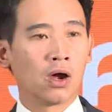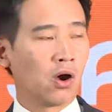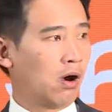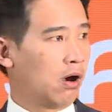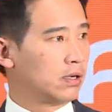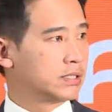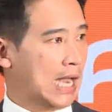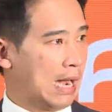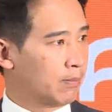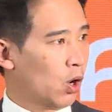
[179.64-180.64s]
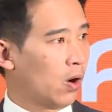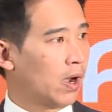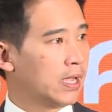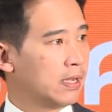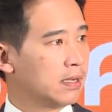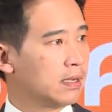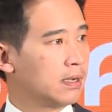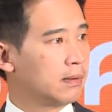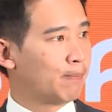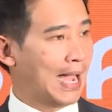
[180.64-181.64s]
ก็สามร้อย
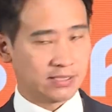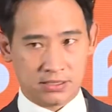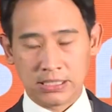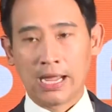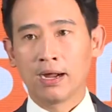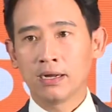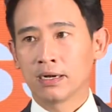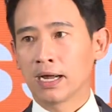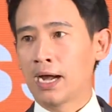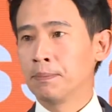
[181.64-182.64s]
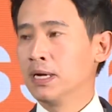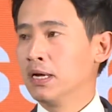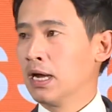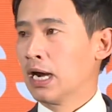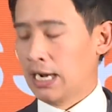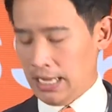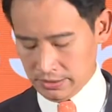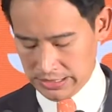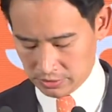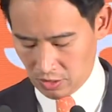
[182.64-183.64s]
แปดเสียงนะครับกำลัง
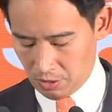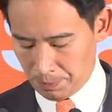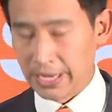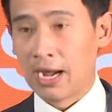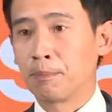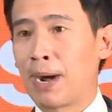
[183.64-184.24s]
ติดต่อไปยัง